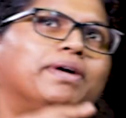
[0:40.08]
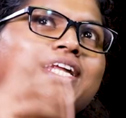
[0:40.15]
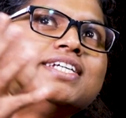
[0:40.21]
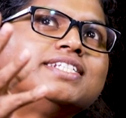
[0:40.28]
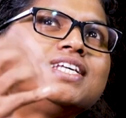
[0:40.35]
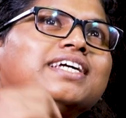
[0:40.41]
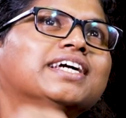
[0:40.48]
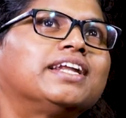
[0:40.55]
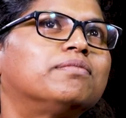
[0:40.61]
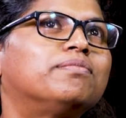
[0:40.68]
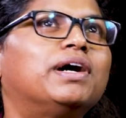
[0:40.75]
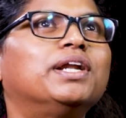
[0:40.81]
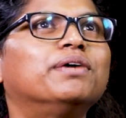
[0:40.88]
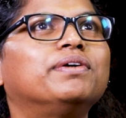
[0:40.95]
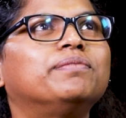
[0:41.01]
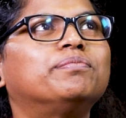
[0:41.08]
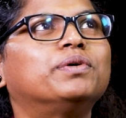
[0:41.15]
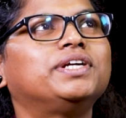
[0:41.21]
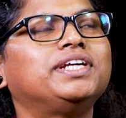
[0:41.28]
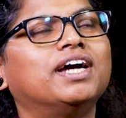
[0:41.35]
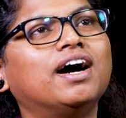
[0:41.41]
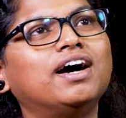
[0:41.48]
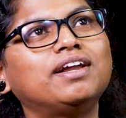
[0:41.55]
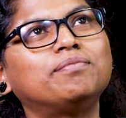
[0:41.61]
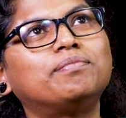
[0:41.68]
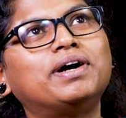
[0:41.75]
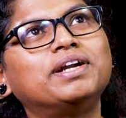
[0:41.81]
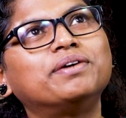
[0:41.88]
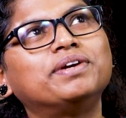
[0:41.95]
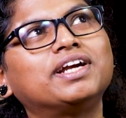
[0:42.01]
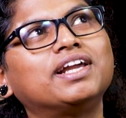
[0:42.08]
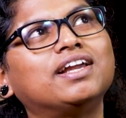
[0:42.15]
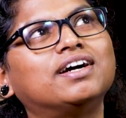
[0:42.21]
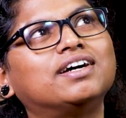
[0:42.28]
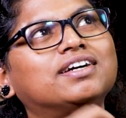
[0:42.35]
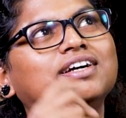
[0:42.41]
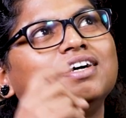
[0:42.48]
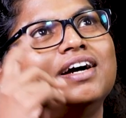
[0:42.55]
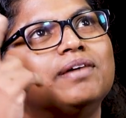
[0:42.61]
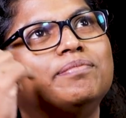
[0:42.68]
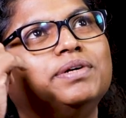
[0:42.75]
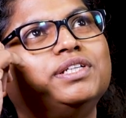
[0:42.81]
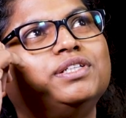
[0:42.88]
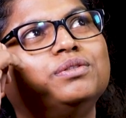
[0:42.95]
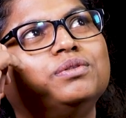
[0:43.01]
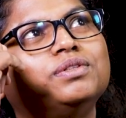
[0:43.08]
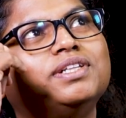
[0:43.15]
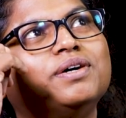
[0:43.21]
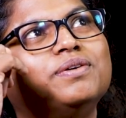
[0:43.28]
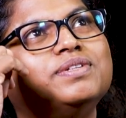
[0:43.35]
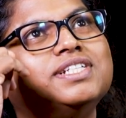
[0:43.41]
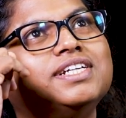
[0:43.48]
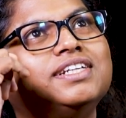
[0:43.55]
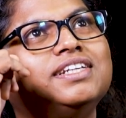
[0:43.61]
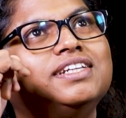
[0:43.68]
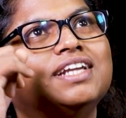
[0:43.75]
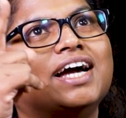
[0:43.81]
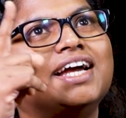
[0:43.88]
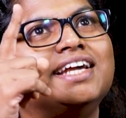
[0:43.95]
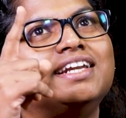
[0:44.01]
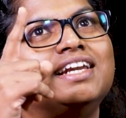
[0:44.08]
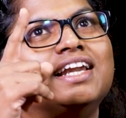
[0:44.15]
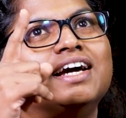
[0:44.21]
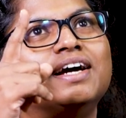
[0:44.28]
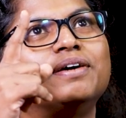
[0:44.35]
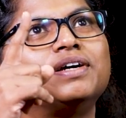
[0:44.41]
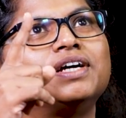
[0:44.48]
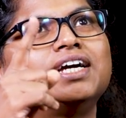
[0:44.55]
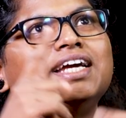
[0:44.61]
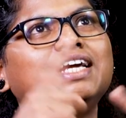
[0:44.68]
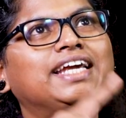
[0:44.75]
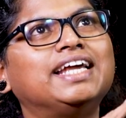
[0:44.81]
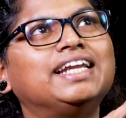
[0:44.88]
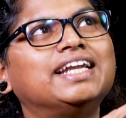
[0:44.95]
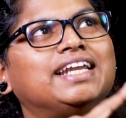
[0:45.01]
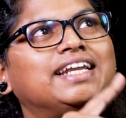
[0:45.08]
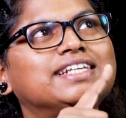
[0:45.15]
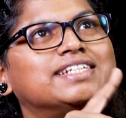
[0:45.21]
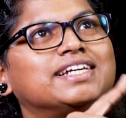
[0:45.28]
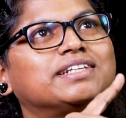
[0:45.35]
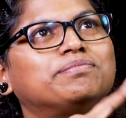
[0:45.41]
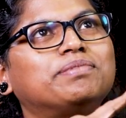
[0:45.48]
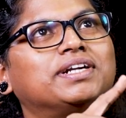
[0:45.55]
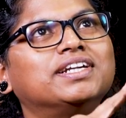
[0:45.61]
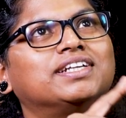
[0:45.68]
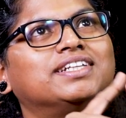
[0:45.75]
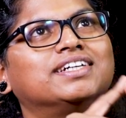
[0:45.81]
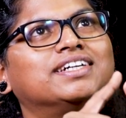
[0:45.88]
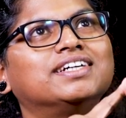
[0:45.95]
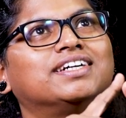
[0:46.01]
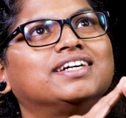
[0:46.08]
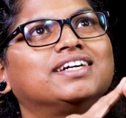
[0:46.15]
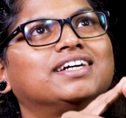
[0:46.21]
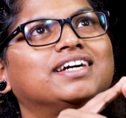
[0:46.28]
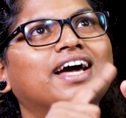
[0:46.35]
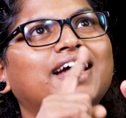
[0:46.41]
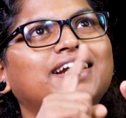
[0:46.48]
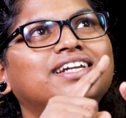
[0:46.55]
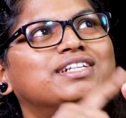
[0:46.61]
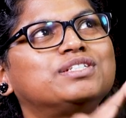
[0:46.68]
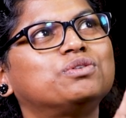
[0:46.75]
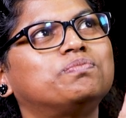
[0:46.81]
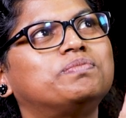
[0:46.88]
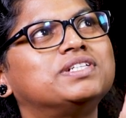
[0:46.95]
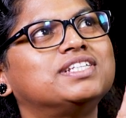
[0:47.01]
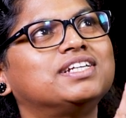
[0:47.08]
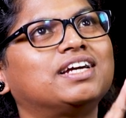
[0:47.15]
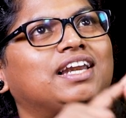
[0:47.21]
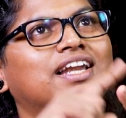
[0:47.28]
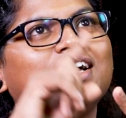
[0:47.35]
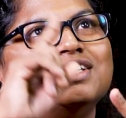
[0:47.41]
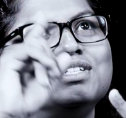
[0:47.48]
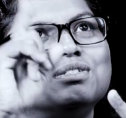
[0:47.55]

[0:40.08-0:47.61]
பெரிய சிங்கரை பாட வைப்போம் யாரை பாட வைக்கலாம் அப்போ டூ தௌசண்ட் நைனில் என்ன ரிஜெக்ட் பண்ணது ஏர்டெல் சூப்பர் சிங்கில்